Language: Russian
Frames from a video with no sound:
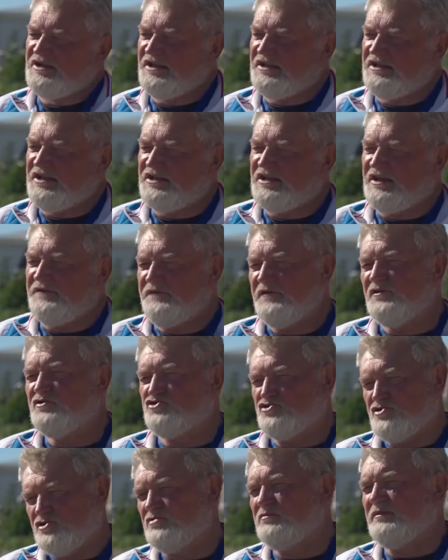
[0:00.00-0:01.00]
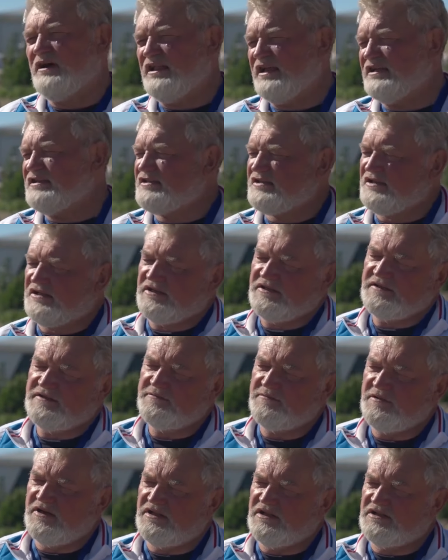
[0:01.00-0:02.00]
дойти до финиша. Ну, молодцы,
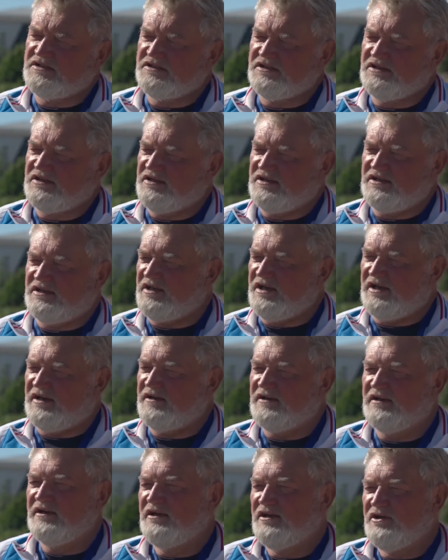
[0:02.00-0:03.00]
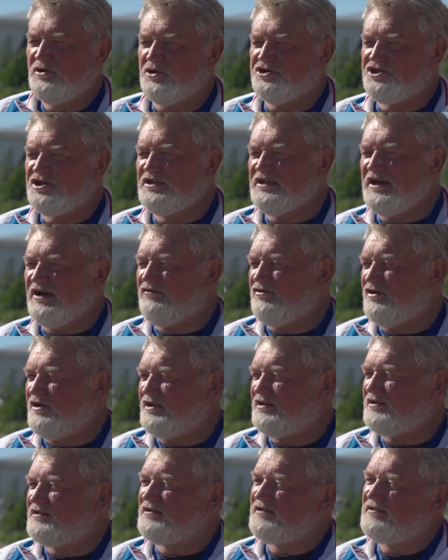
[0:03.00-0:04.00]
молодцы. Я очень
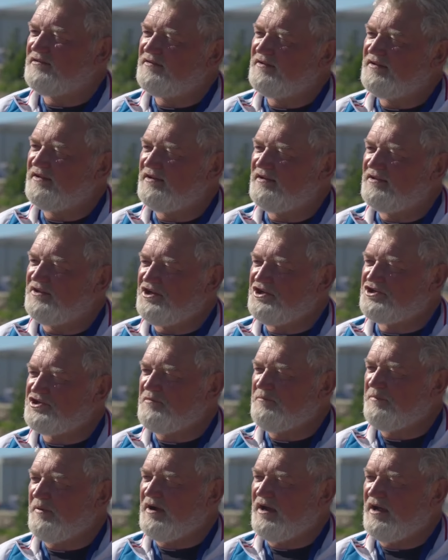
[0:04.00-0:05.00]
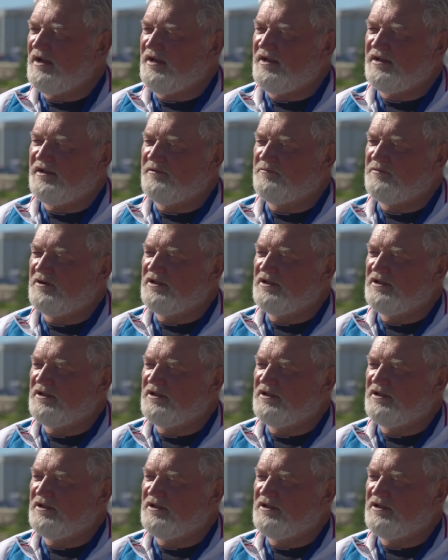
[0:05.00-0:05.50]
доволен нынешним поколением